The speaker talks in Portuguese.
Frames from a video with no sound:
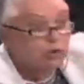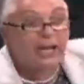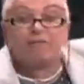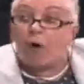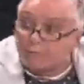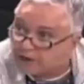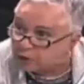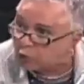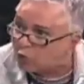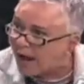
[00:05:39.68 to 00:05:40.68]
outro que é
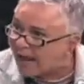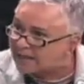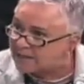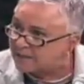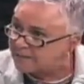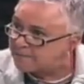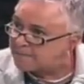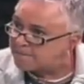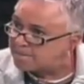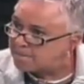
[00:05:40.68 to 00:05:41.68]
envolvido com ele.
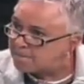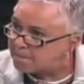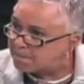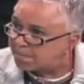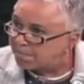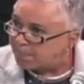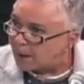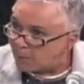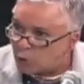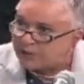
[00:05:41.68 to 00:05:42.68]

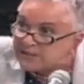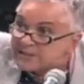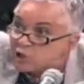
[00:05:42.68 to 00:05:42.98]
Porque